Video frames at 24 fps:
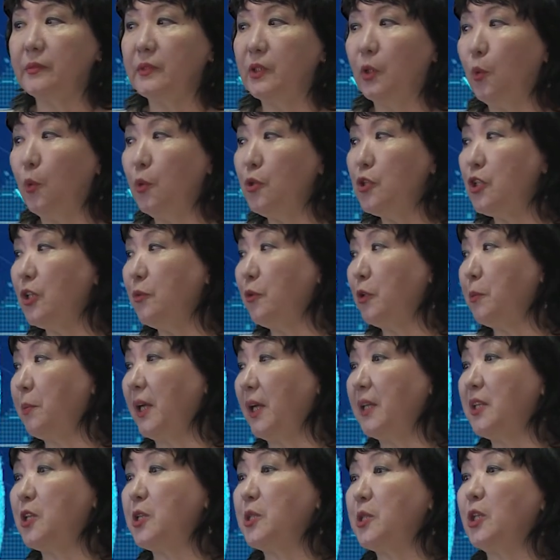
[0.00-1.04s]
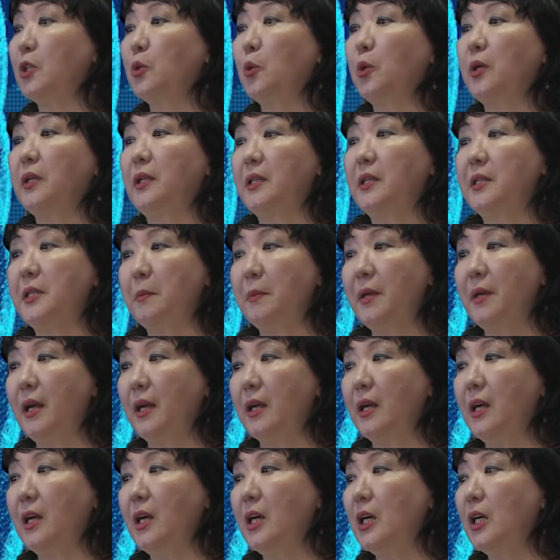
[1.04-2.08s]
Он живет практически только для
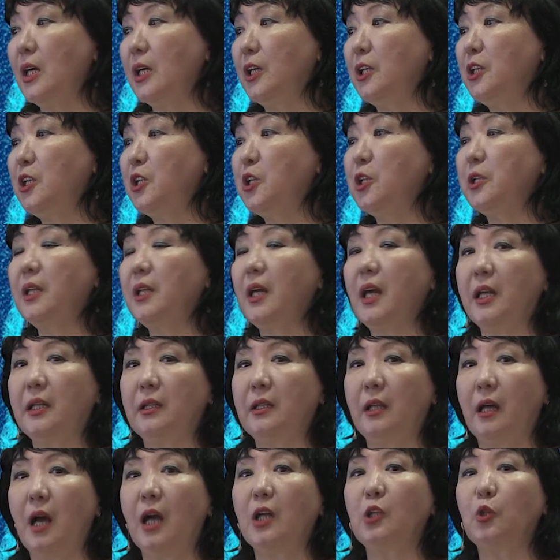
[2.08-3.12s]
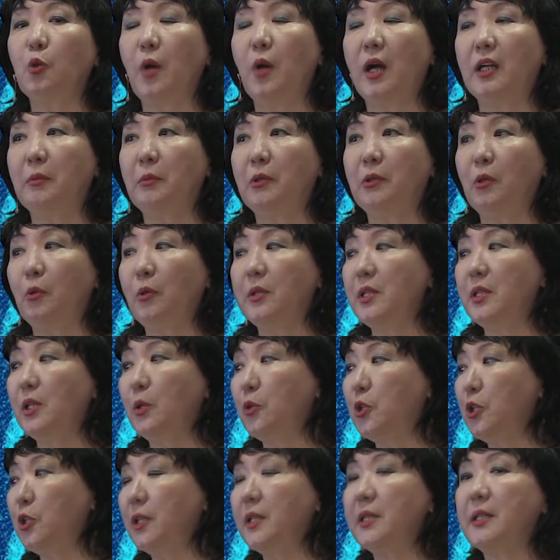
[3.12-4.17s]
себя – и не считает актуальным для людей
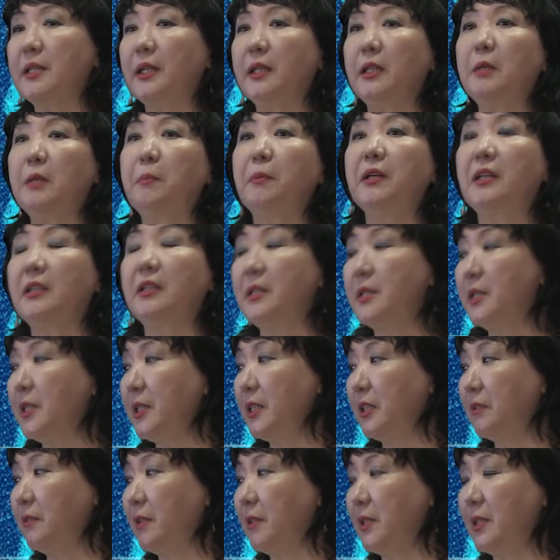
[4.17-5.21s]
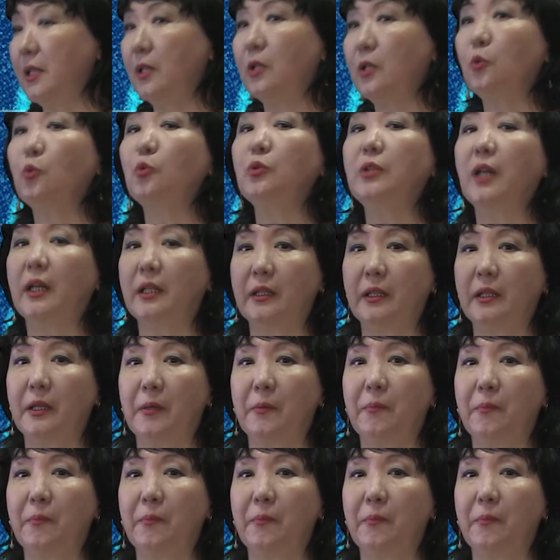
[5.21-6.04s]
учиться и прогрессировать куда-то.